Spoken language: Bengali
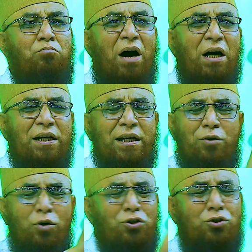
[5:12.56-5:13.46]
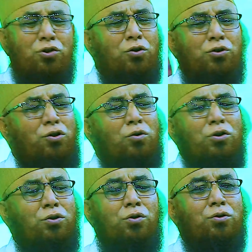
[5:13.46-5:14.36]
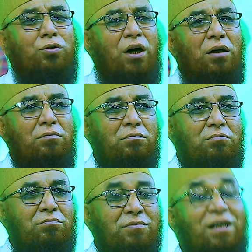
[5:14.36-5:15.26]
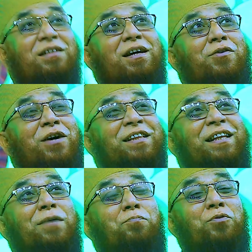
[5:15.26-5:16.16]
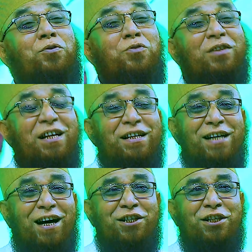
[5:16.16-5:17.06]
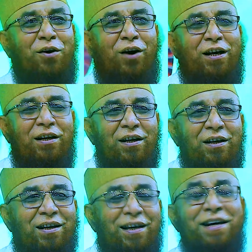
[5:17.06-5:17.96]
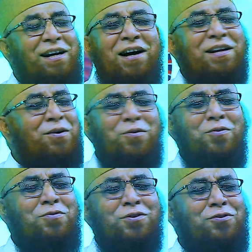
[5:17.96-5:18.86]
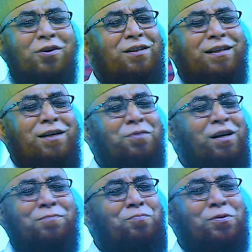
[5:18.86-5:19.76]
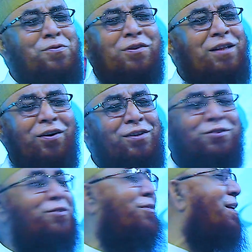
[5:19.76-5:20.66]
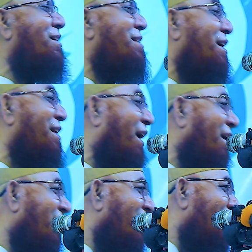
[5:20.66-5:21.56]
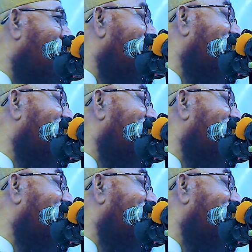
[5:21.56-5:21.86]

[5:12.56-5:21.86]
মাকে এই কষ্ট সহ্য করতে হতো না কেননা ওইখান থেকে পূর্ণতা নিয়ে আসতে হয় এইখানে কোনো শক্তির বলে পূর্ণতা অর্জন করা যায় না কোনো